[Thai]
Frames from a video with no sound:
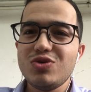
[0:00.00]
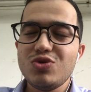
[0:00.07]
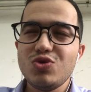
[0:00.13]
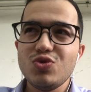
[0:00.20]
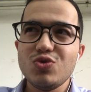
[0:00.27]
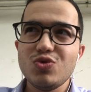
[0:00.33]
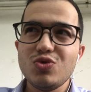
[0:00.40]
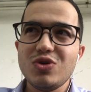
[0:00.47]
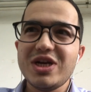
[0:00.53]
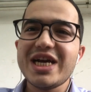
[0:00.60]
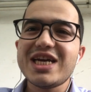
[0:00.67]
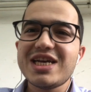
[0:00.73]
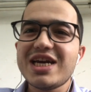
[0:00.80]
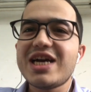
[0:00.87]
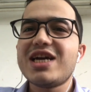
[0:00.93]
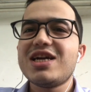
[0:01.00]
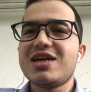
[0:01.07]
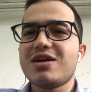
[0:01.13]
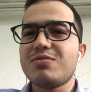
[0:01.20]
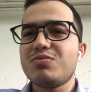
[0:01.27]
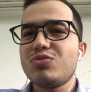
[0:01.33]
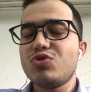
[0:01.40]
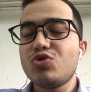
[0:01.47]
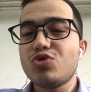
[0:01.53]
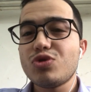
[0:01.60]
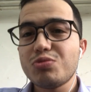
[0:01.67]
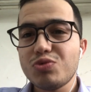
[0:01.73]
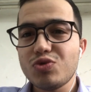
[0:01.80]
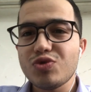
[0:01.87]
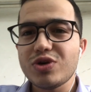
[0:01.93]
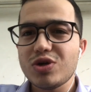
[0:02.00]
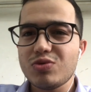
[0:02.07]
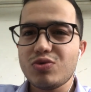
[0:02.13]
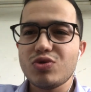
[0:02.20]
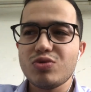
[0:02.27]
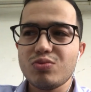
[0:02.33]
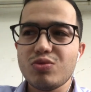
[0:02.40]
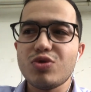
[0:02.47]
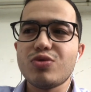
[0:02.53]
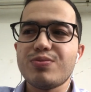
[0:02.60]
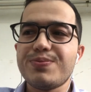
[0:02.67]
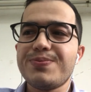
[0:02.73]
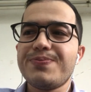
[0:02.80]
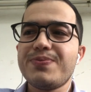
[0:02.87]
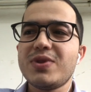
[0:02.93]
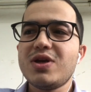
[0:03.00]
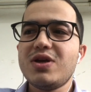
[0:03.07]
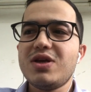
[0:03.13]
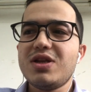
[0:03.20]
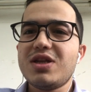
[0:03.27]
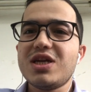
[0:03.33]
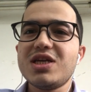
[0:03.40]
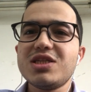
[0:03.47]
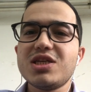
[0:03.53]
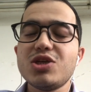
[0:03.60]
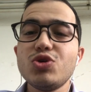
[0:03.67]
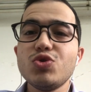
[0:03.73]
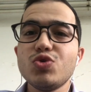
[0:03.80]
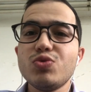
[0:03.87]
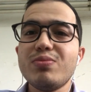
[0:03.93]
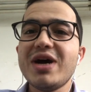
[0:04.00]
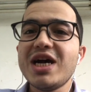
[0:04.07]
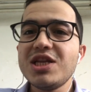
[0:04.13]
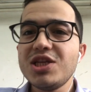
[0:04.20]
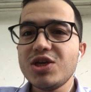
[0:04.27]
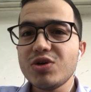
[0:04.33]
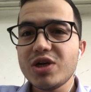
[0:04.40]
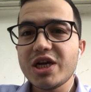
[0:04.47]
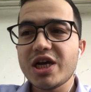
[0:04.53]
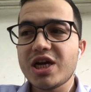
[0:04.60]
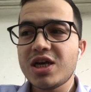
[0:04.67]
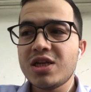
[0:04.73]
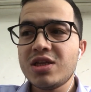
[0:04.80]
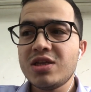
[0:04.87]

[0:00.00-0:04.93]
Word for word: อยู่ใกล้ๆกับครอบครัวของผมน่าจะอยู่บ้านเดียวกัน